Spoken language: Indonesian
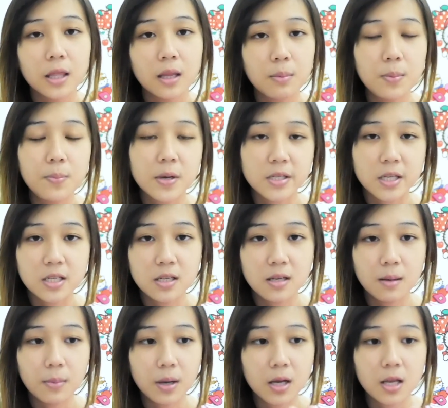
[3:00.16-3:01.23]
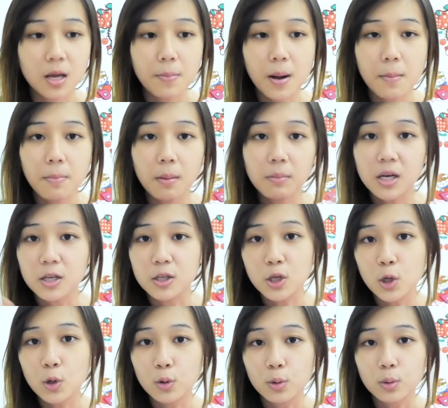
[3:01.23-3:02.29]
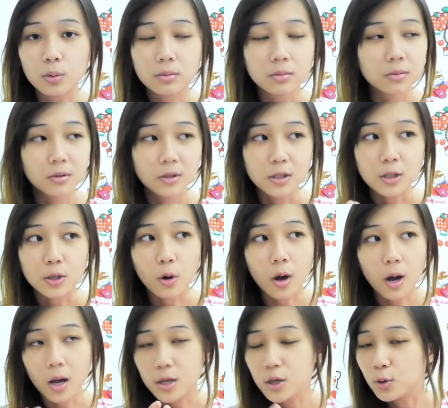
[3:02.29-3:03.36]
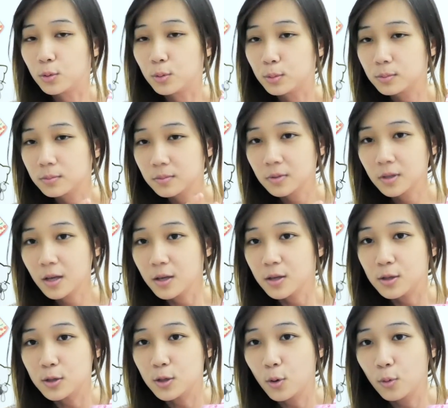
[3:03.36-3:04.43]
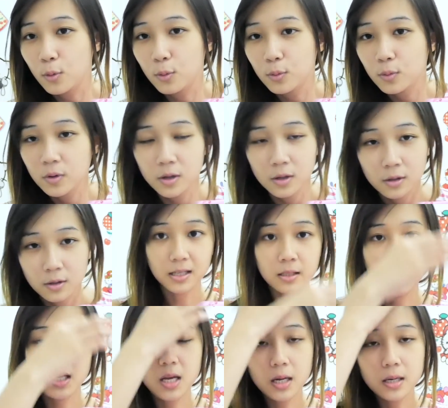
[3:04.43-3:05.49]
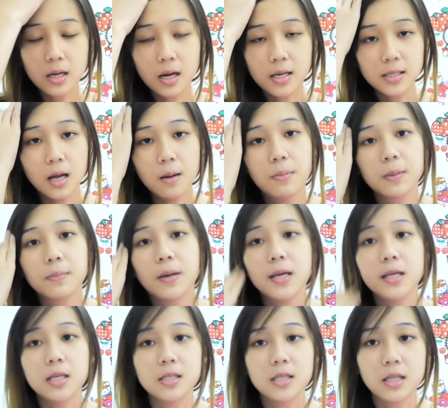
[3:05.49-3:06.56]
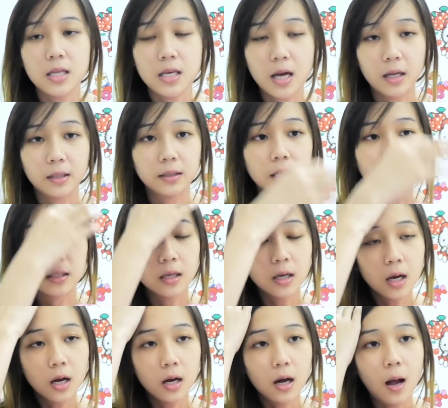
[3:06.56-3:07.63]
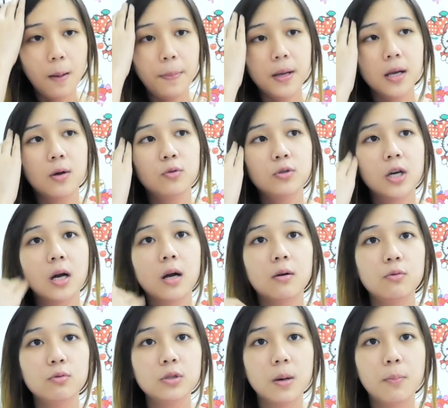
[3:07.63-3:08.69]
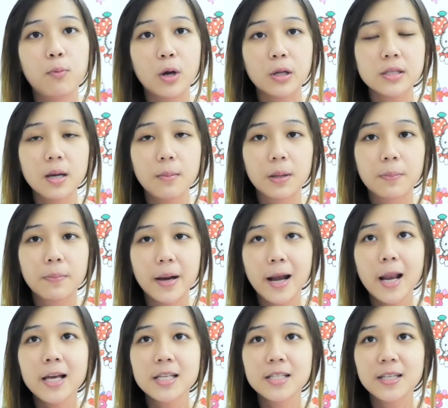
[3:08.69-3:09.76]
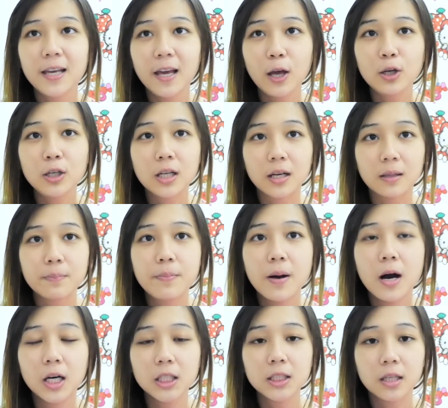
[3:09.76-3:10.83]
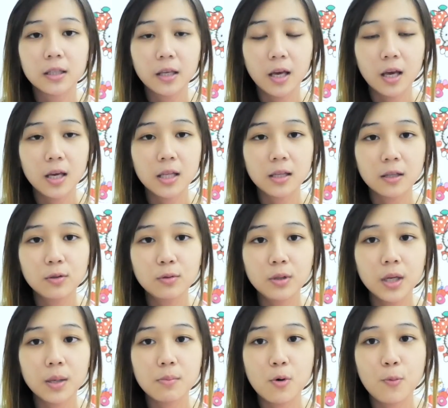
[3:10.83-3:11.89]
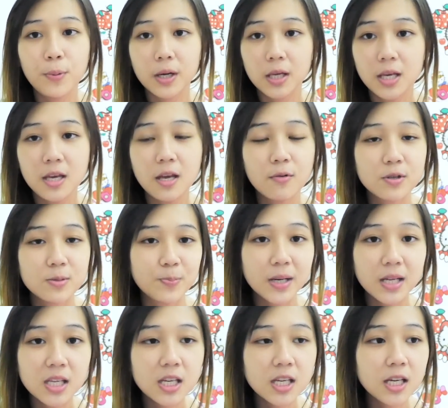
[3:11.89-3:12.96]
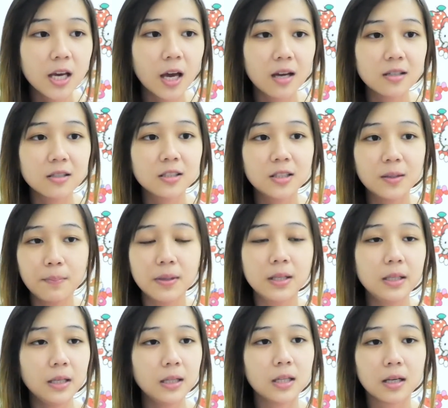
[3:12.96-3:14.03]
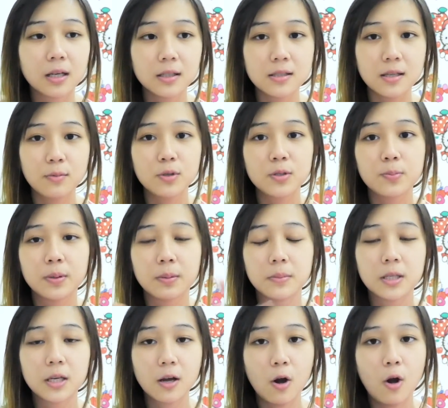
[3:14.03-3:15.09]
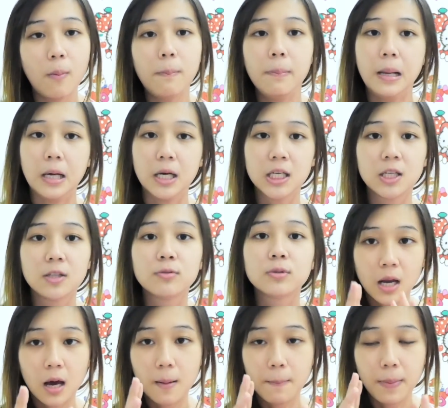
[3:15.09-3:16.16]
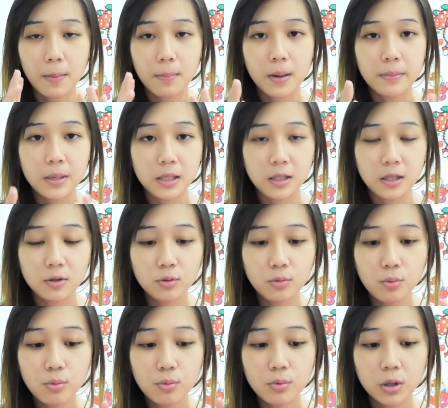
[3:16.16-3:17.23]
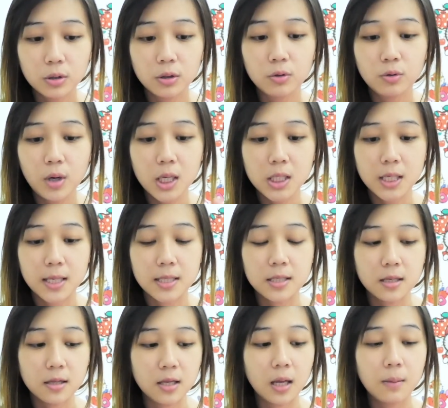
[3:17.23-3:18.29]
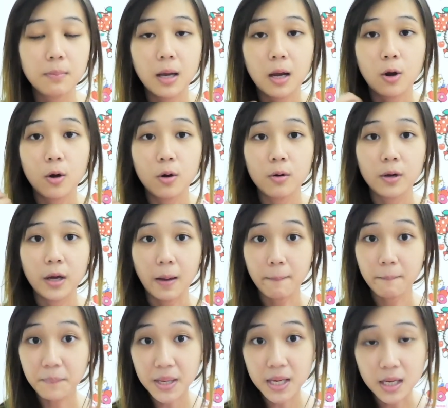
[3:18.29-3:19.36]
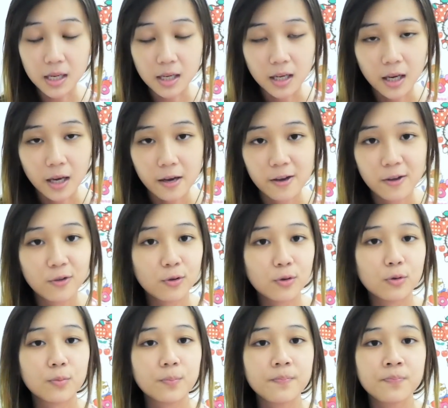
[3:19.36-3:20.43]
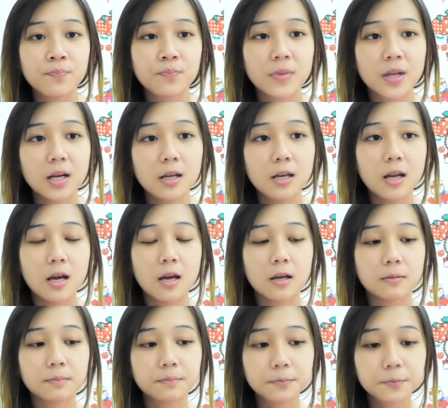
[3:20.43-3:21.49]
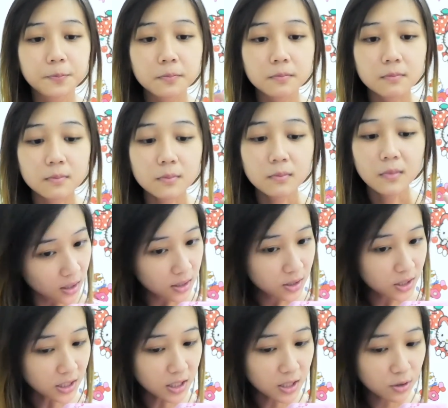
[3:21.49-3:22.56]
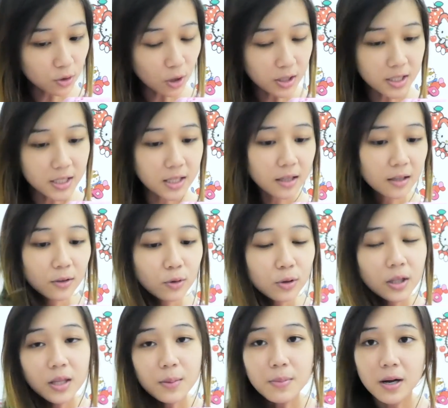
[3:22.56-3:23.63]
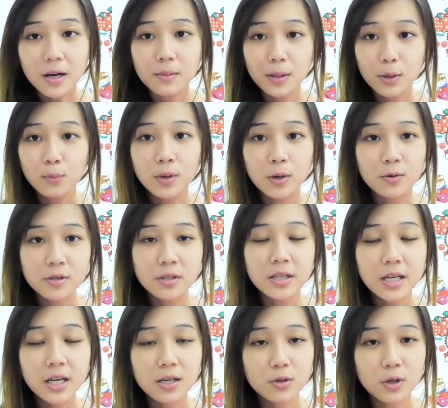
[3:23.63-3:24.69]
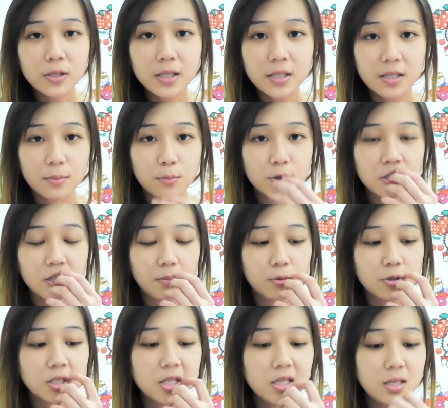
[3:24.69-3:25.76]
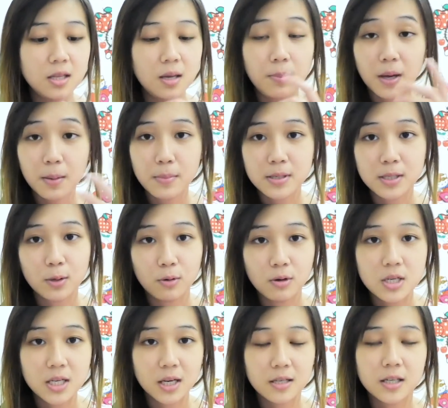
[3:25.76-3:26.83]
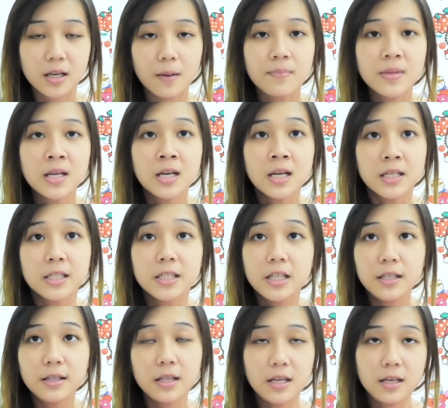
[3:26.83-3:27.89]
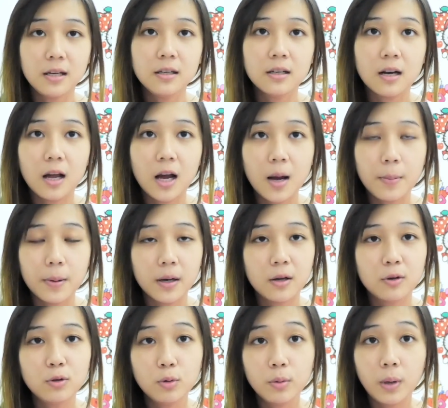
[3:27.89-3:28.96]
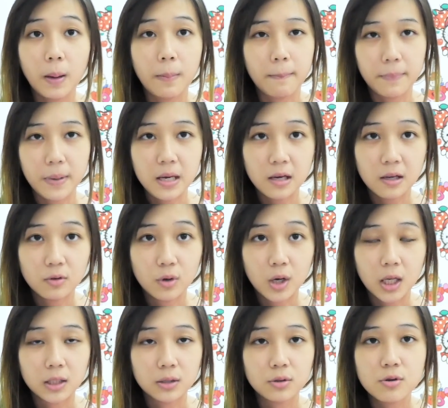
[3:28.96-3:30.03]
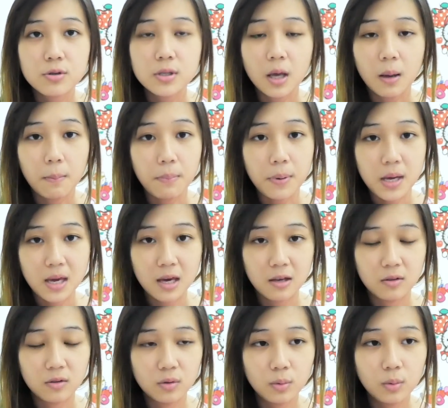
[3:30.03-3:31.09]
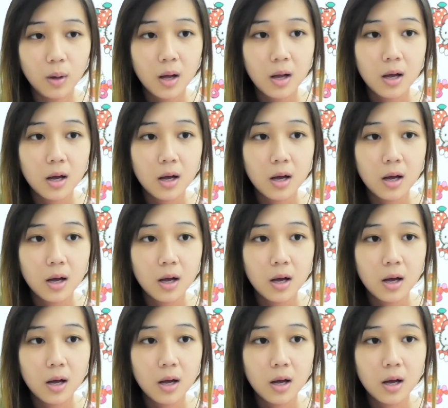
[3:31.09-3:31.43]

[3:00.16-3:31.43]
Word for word: tapi biasanya sini panggilnya Pam Pam dan Yo Yoka Yo Yo ini adalah sahabat baiknya Sintian dan apa ya udah udah bukan sahabat baik lagi sih kayak deket banget dan kayak kita tuh nek mau pergi ya wes pergi kayak temen deket sing wes bener-bener klop lah gitu nah pam pam ini tuh waktu itu ngajakin Cindyan melok camping kayak gitu loh nah jadi soalnya Cindyan tuh nanti bakal bingung-bingung sendiri soalnya nggak campur-campur jadi Cindyan pakai bahasa Indonesia aja ya jadi intinya adalah kapan lalu tuh camping gitu kan terus campingnya itu